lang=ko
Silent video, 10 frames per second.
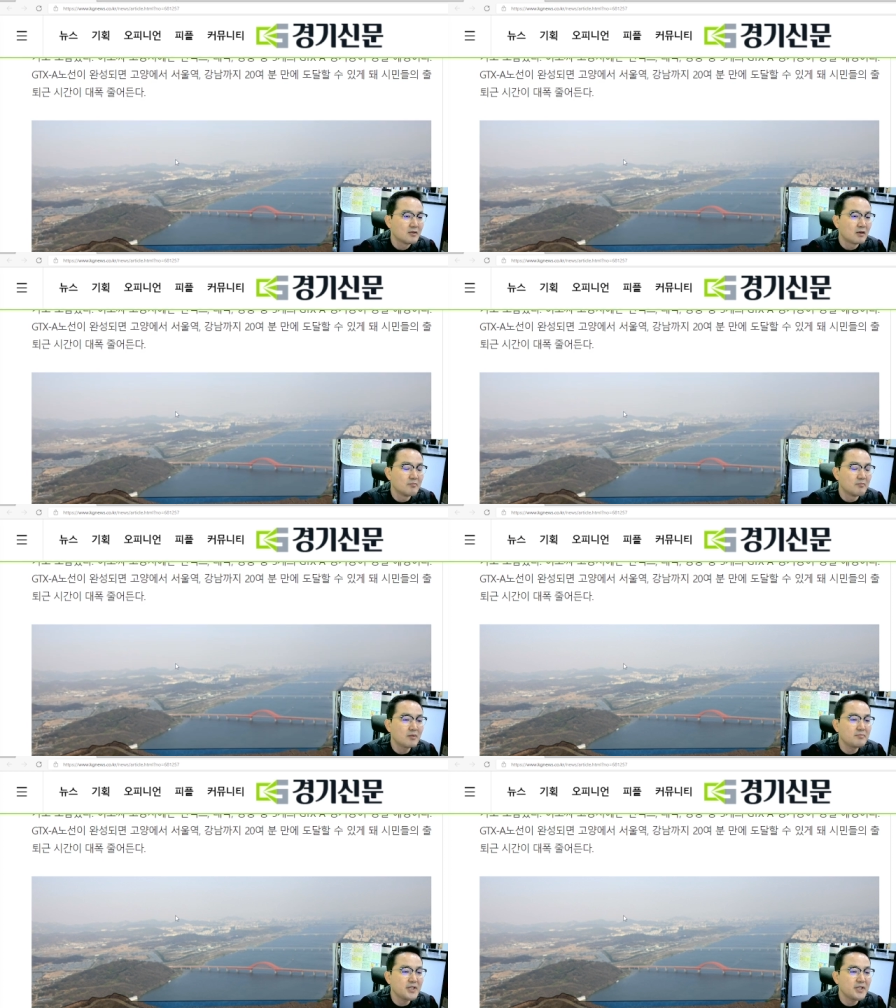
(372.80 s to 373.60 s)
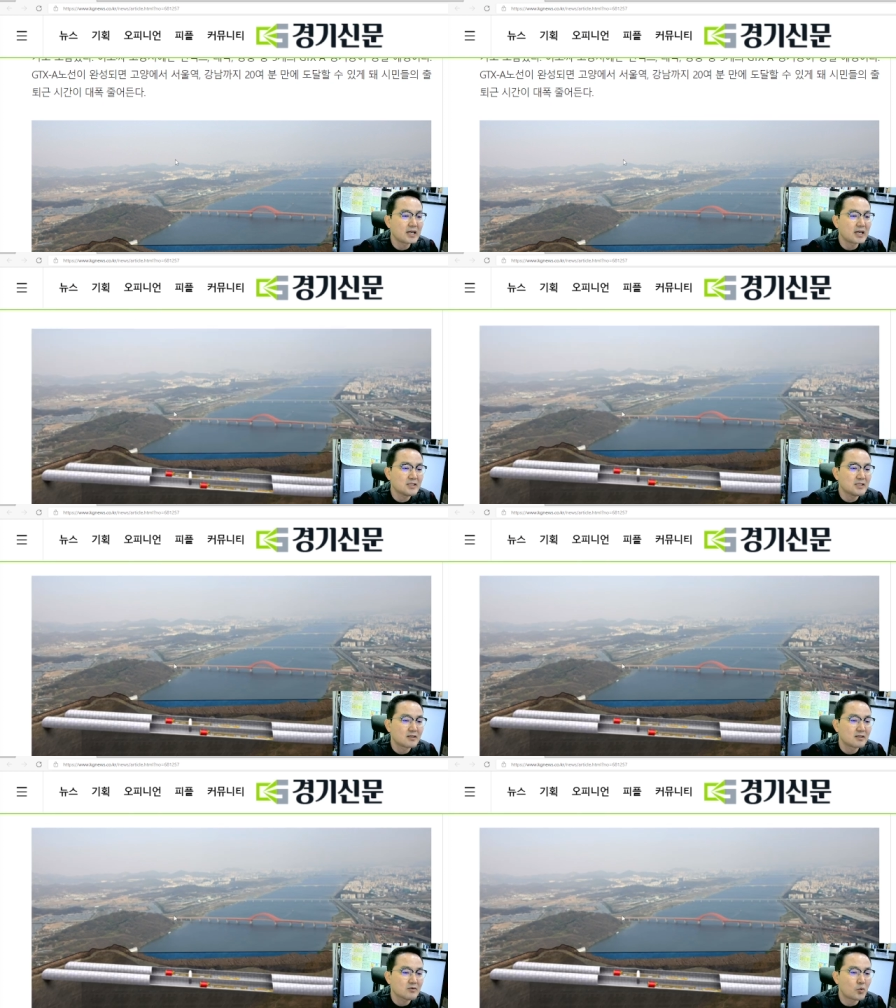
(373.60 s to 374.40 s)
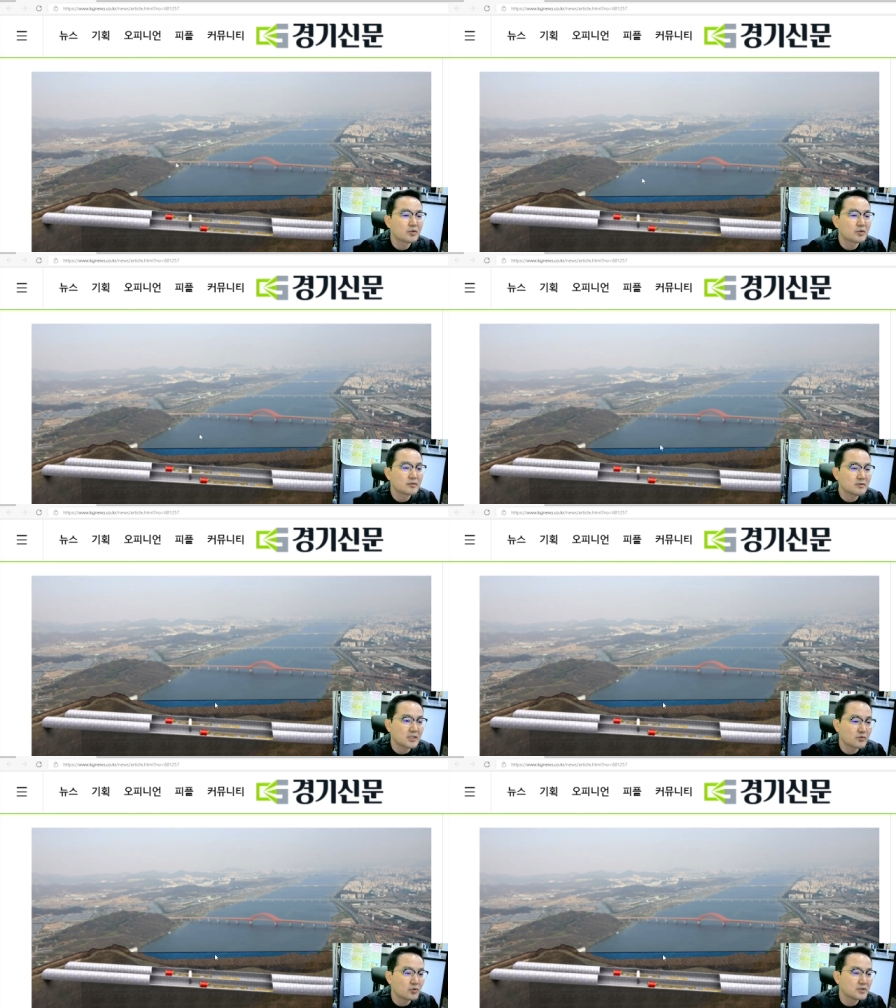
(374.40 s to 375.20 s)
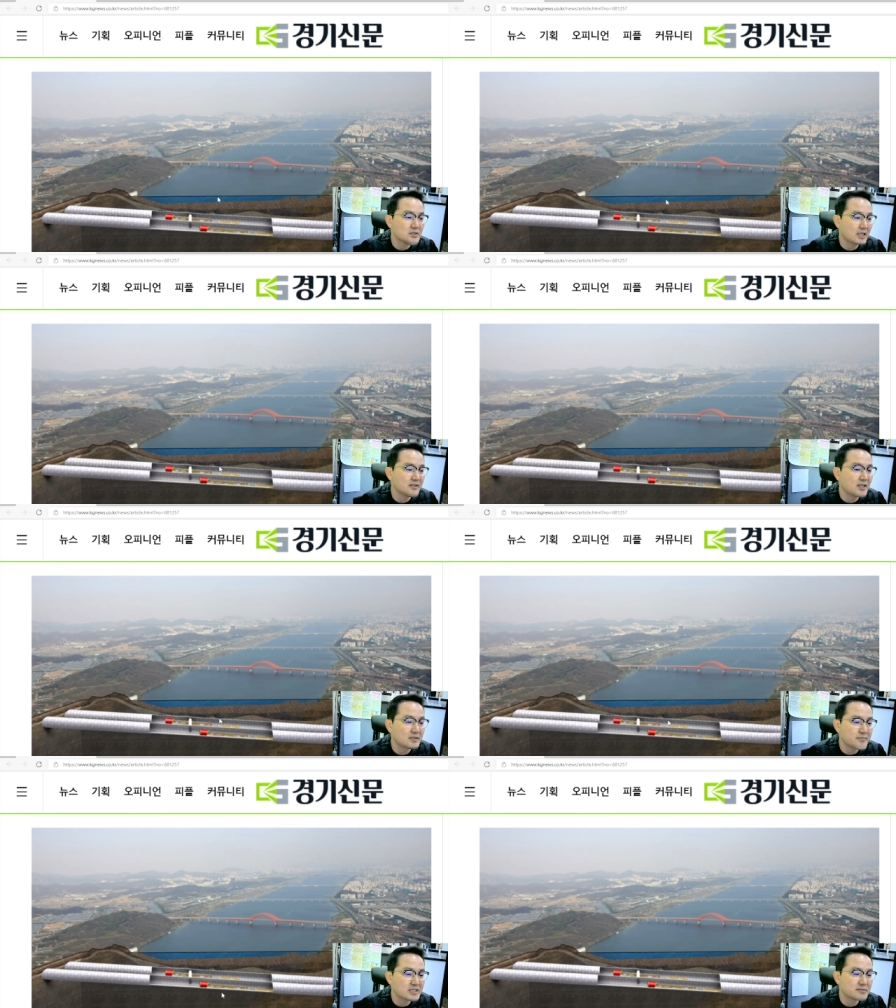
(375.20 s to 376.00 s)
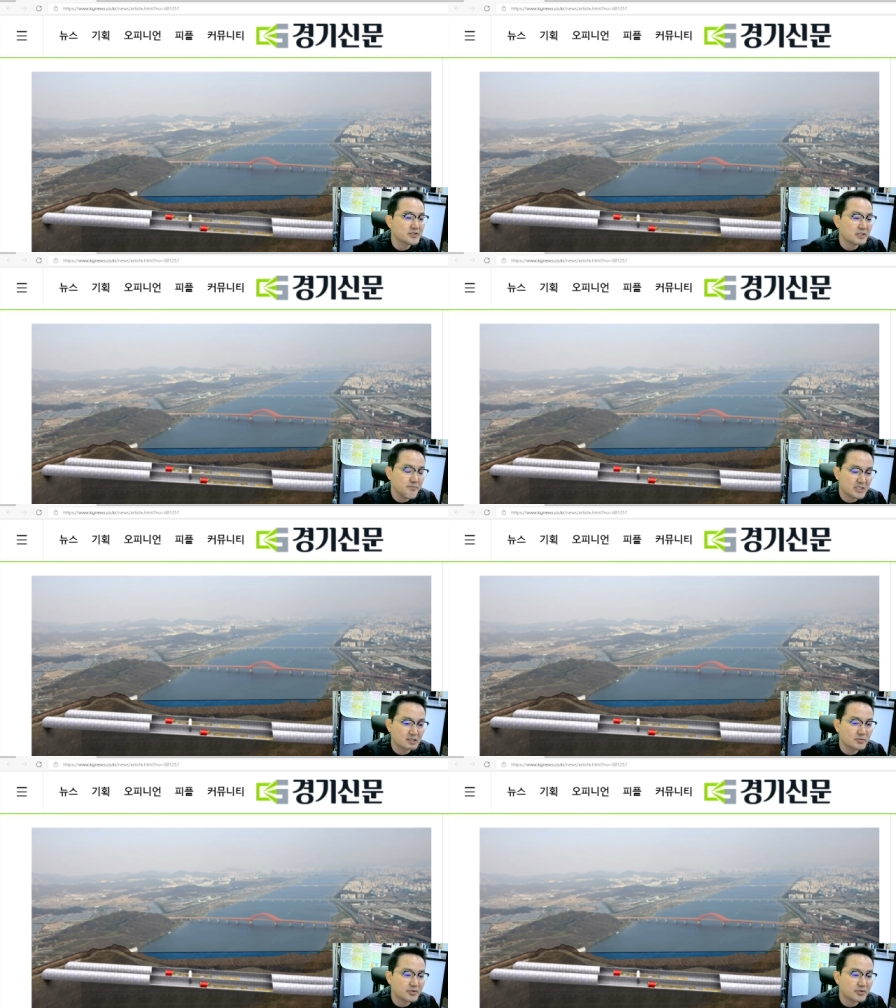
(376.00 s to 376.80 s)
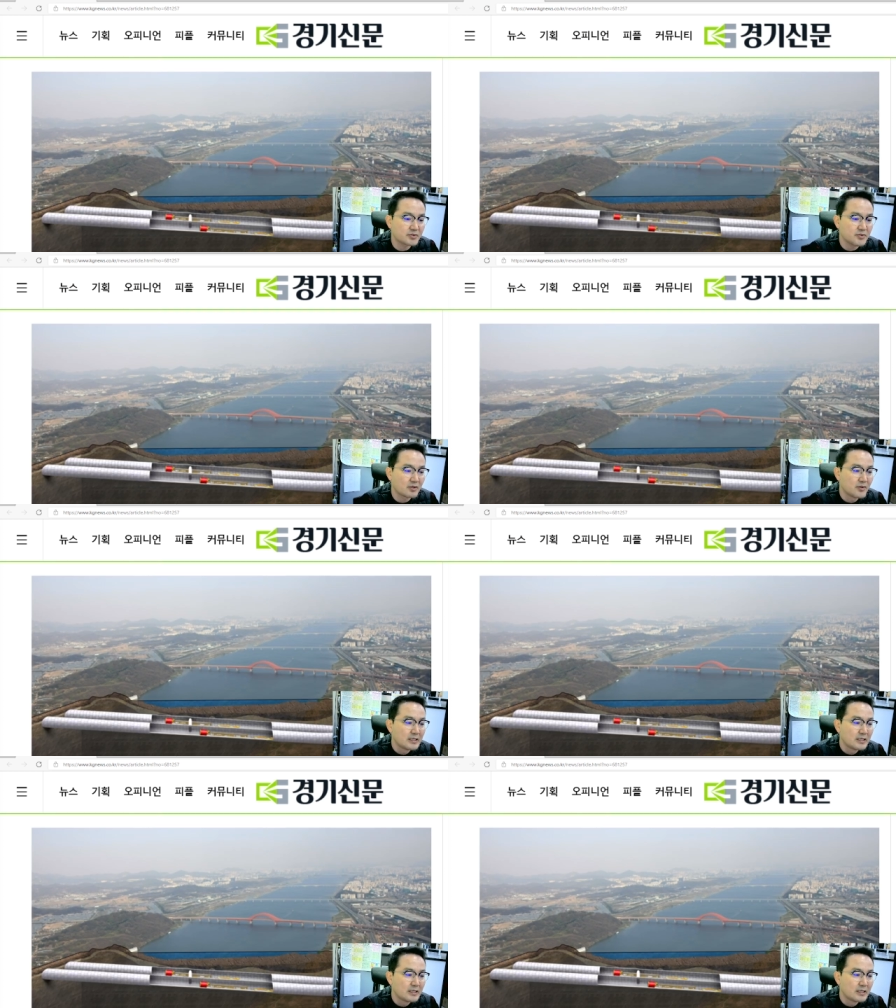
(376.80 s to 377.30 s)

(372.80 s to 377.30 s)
먼 미래가 아니라 곧 대통령을 한다는 말씀을 다시 한번 드리고요.